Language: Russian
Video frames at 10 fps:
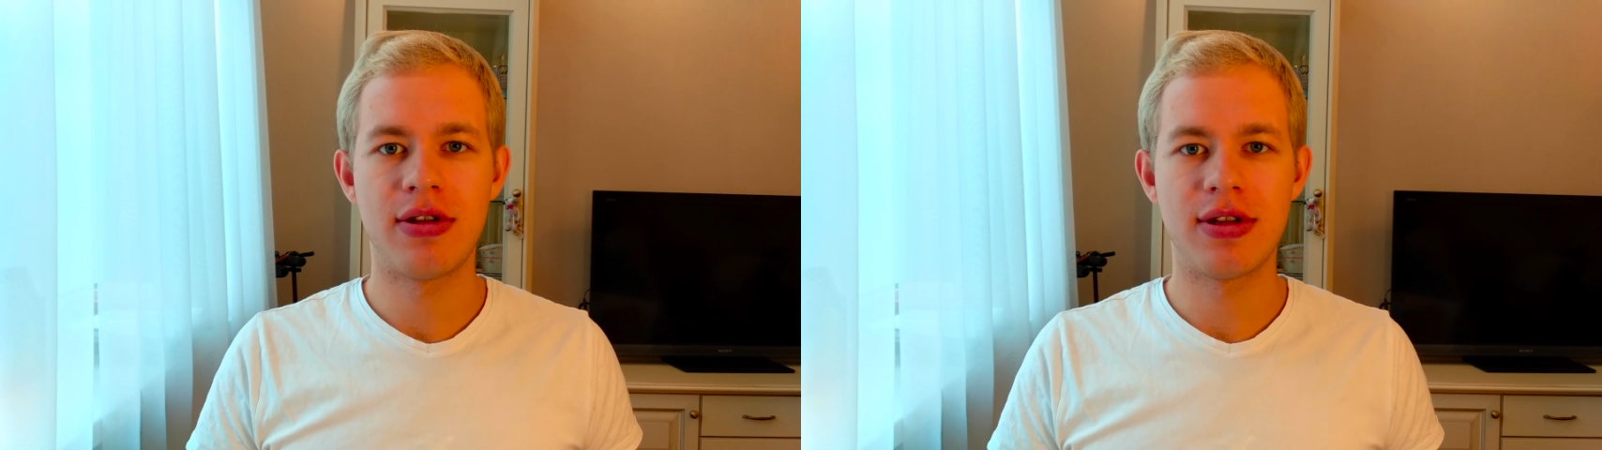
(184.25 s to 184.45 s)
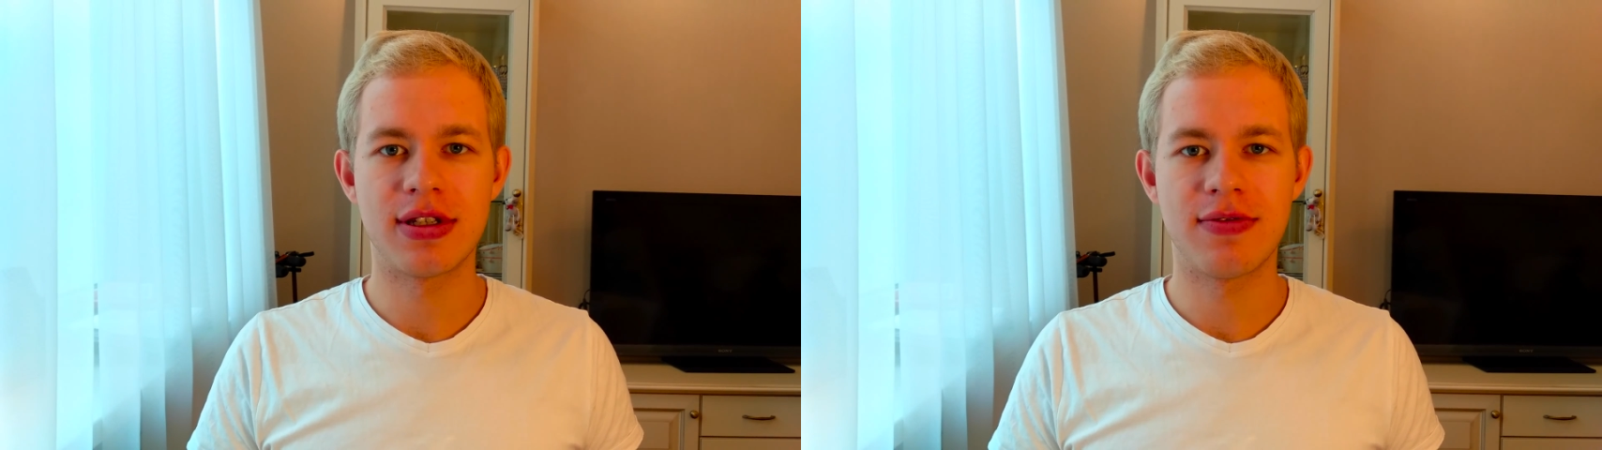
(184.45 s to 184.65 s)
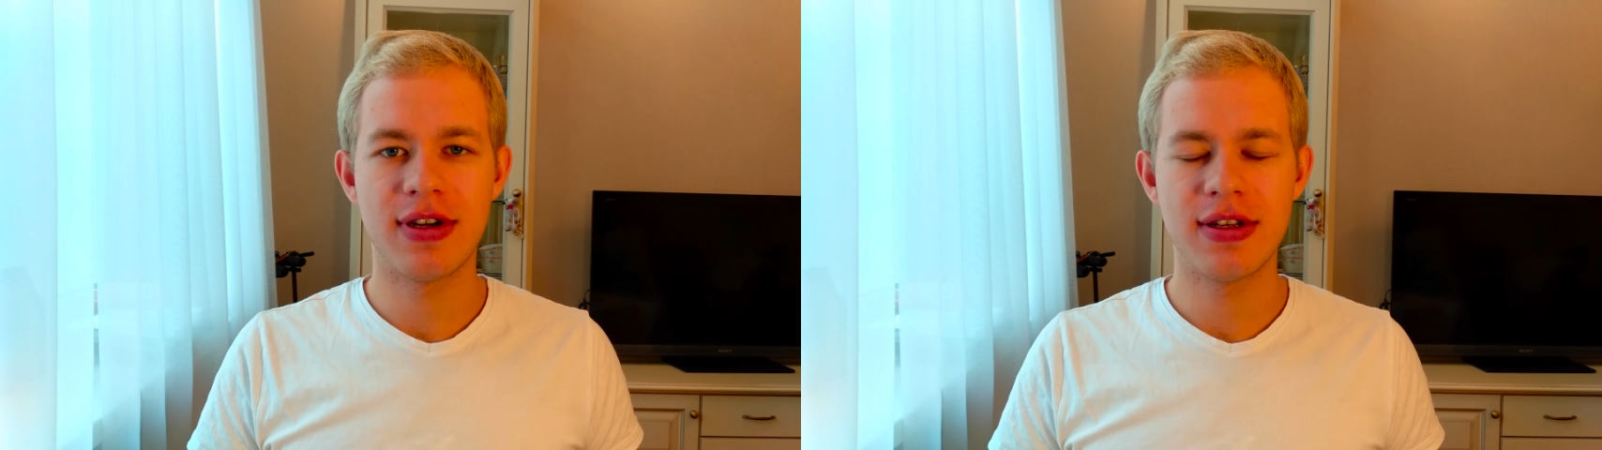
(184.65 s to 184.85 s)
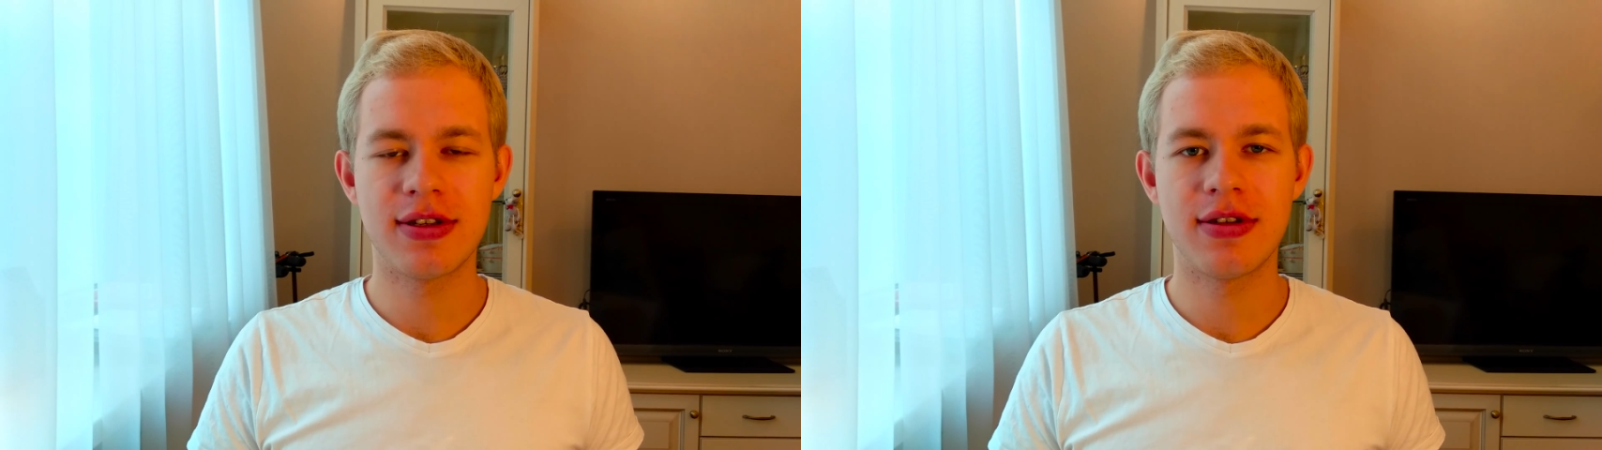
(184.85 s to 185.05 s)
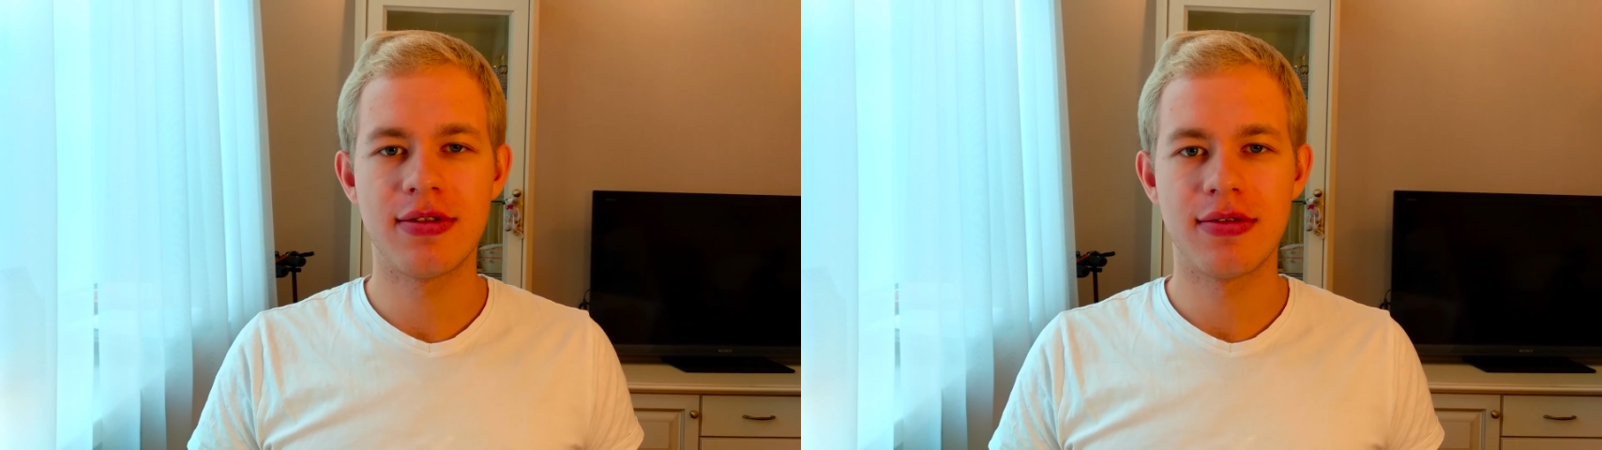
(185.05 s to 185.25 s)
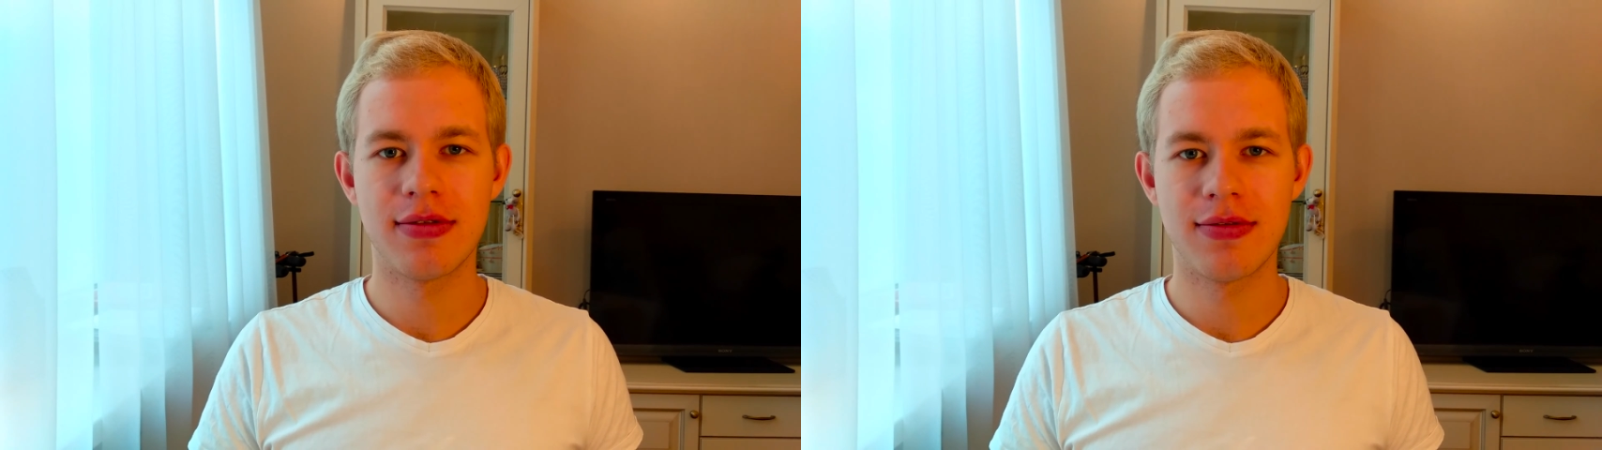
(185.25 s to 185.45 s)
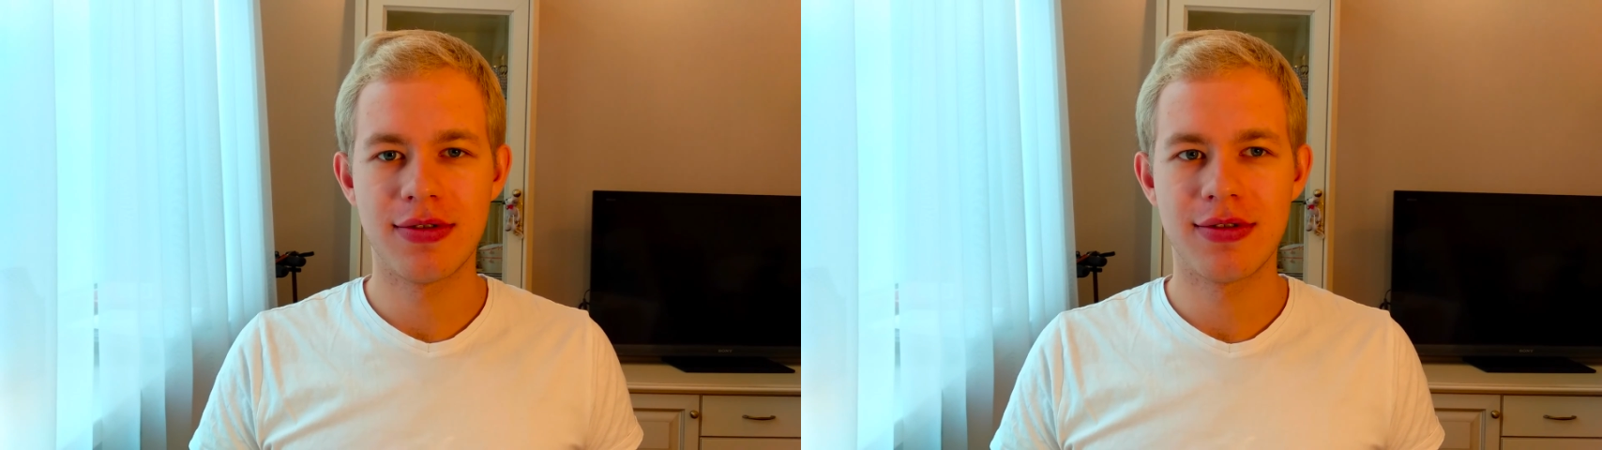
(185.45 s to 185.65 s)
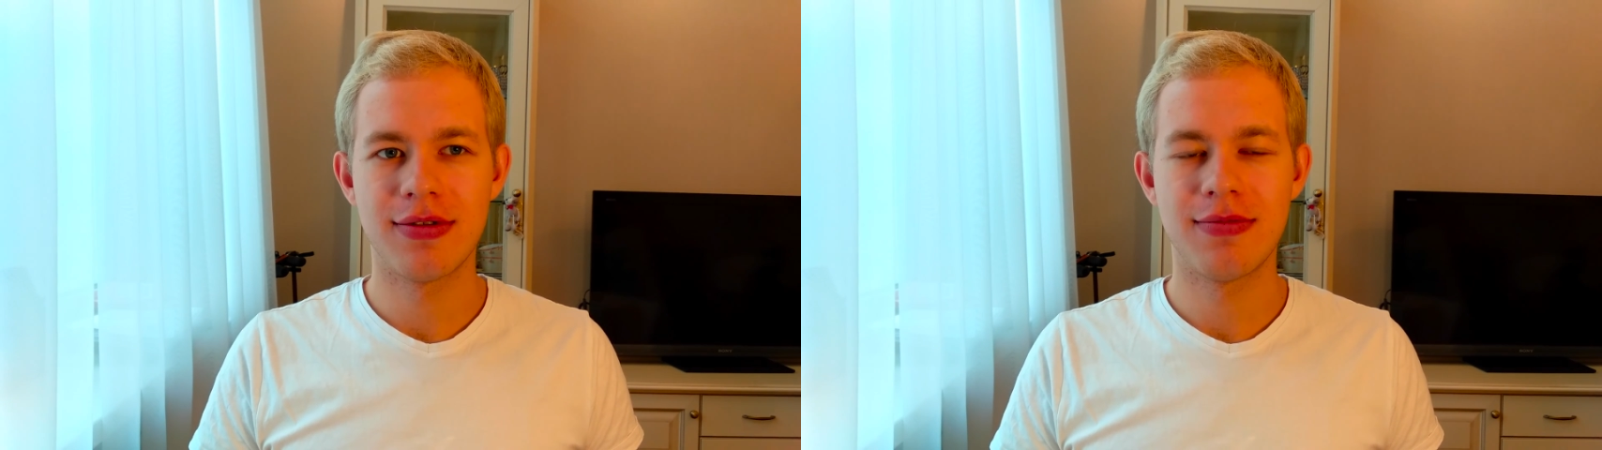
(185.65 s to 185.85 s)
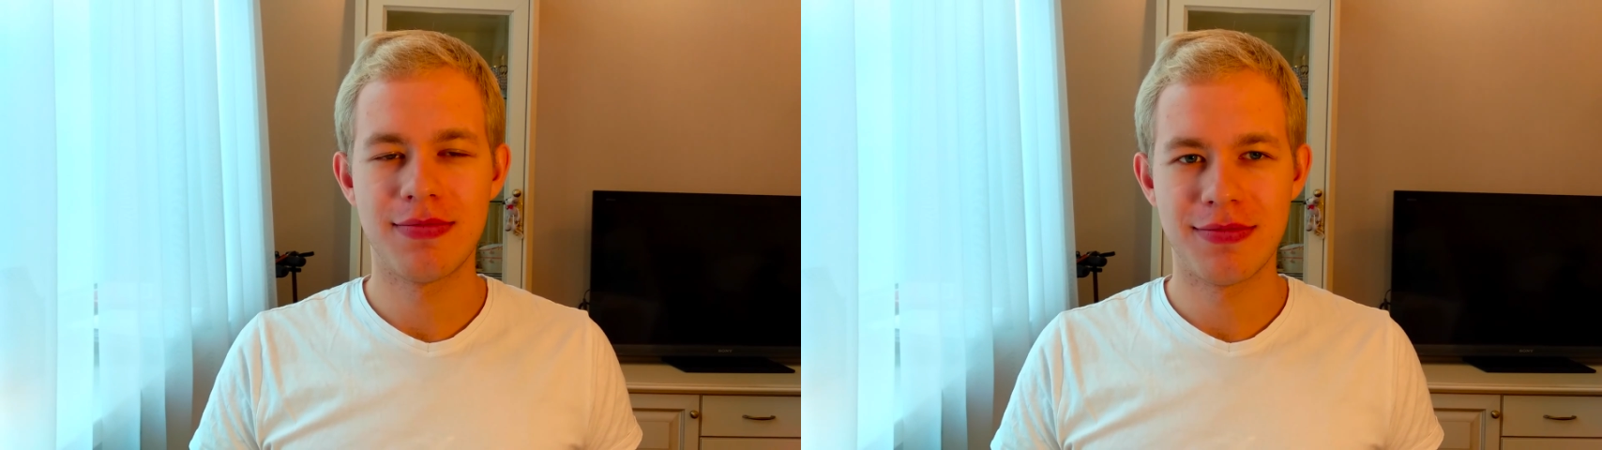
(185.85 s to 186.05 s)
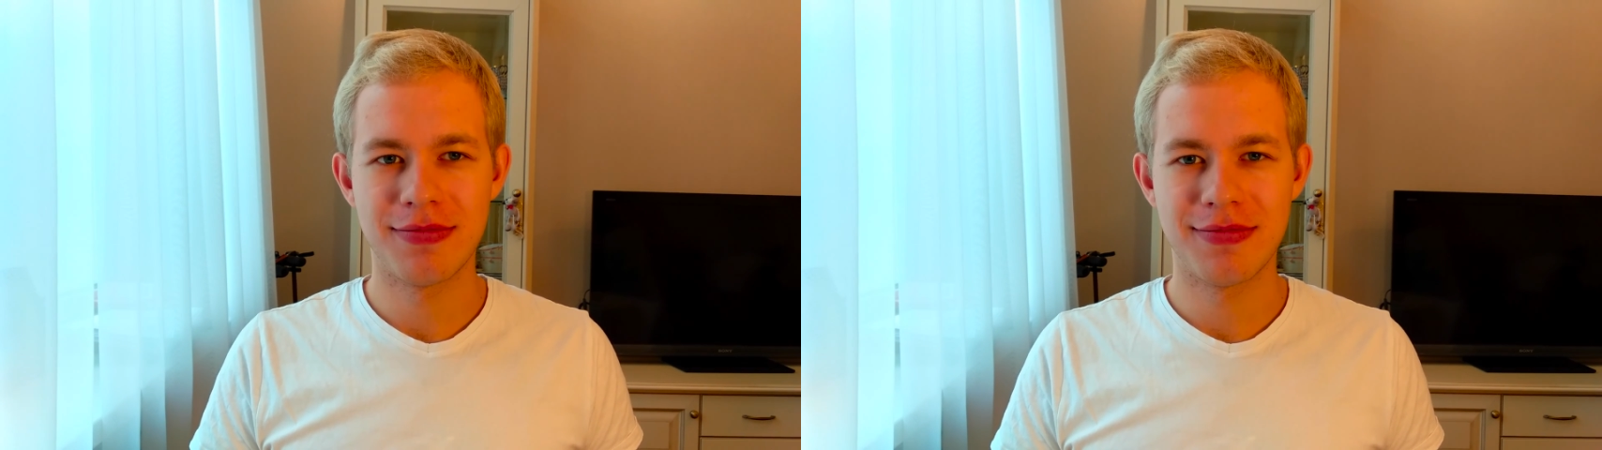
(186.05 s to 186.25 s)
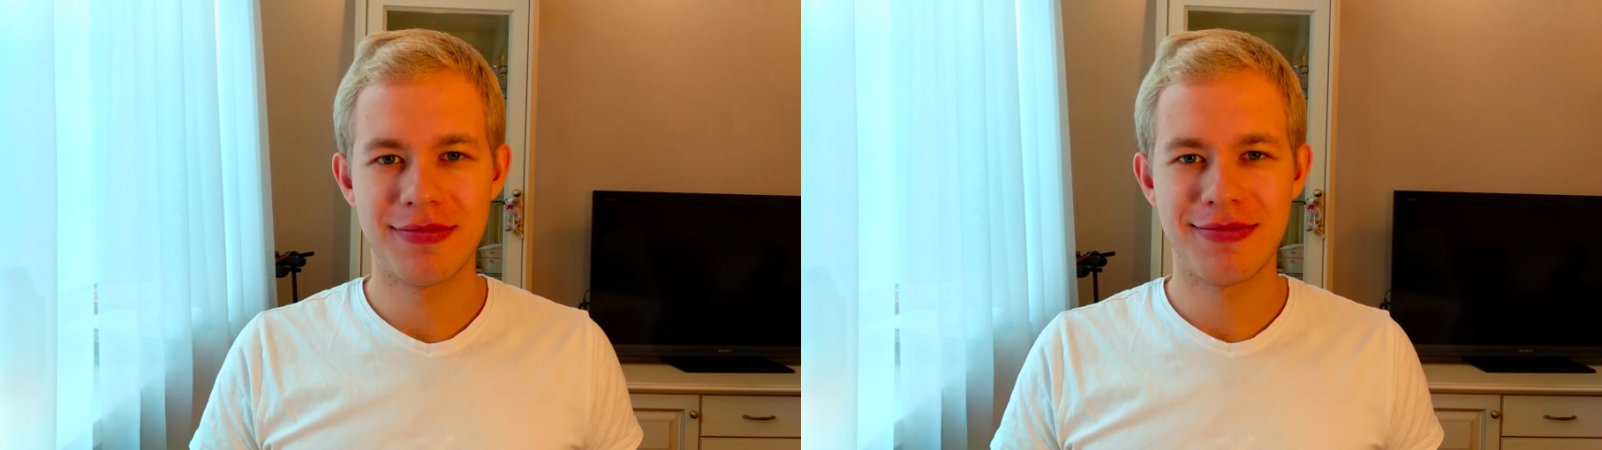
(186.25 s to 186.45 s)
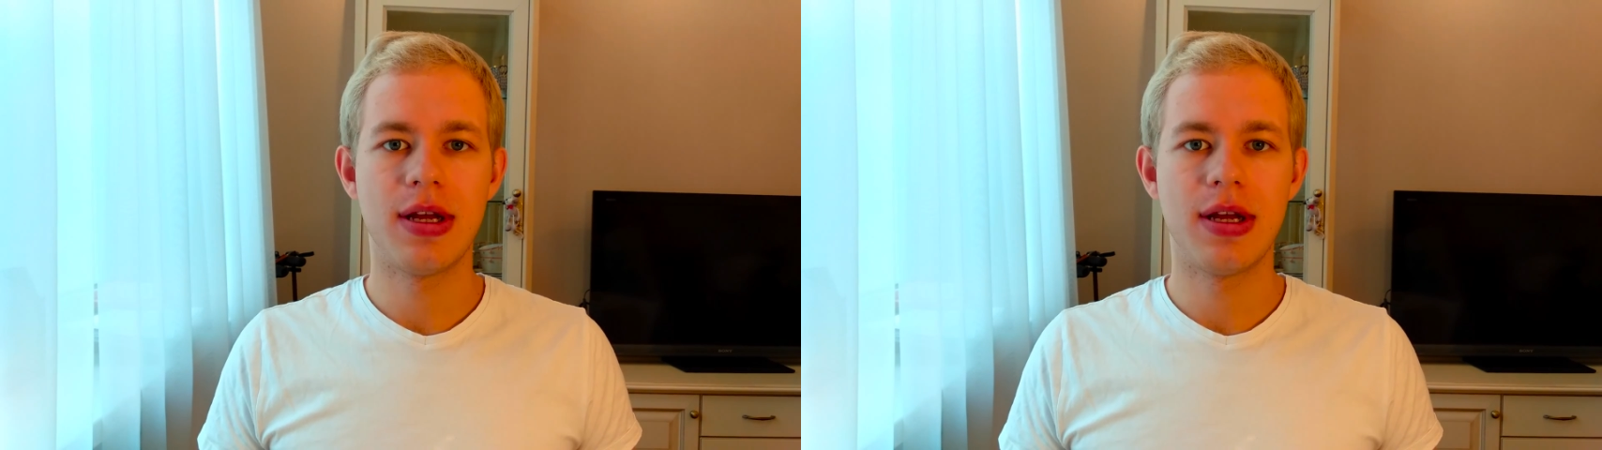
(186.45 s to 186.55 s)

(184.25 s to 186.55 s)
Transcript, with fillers: называется Photo Booth.